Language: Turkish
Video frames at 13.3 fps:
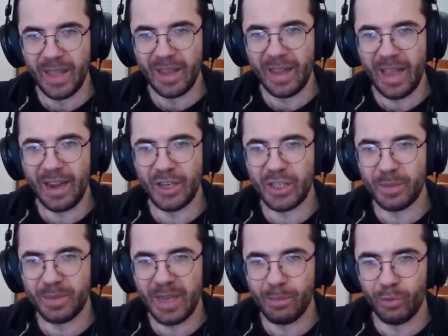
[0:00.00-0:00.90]

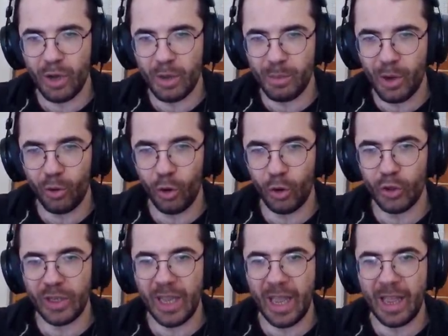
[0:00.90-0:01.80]
Kardeşim sen buraya blok
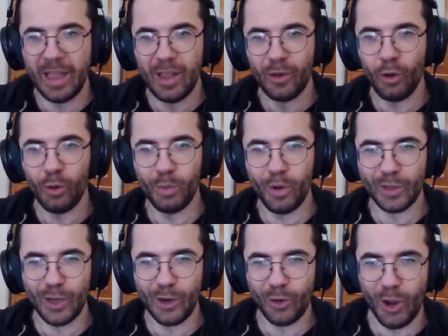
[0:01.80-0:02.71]
koydun ya. O
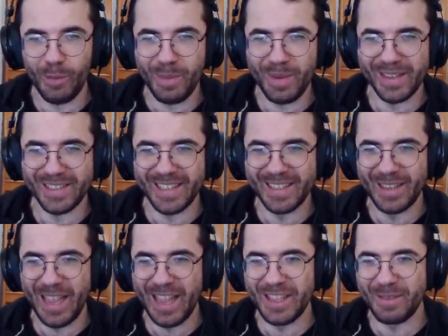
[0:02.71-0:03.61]
blokları koymamalısın.
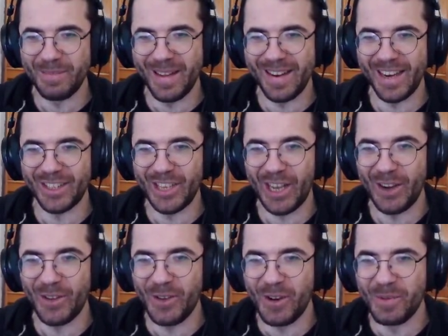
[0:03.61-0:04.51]
Endirmenler
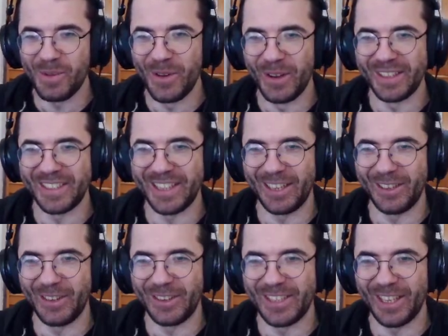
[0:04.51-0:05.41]
çalıyor o bloğu.
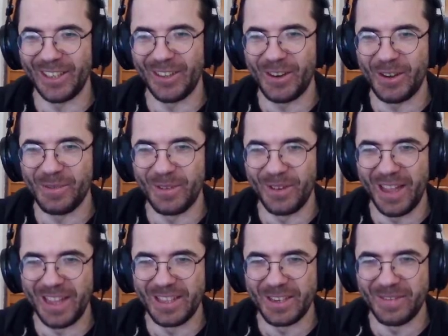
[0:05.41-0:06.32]
Çalıyor çalıyor o bloğu
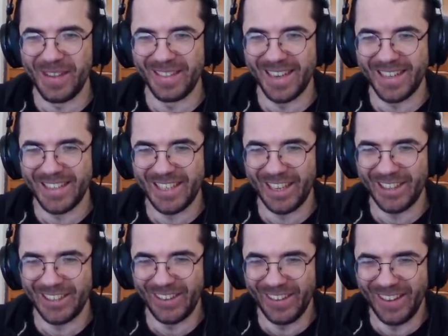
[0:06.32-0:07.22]
Endirmenleri çalıyor.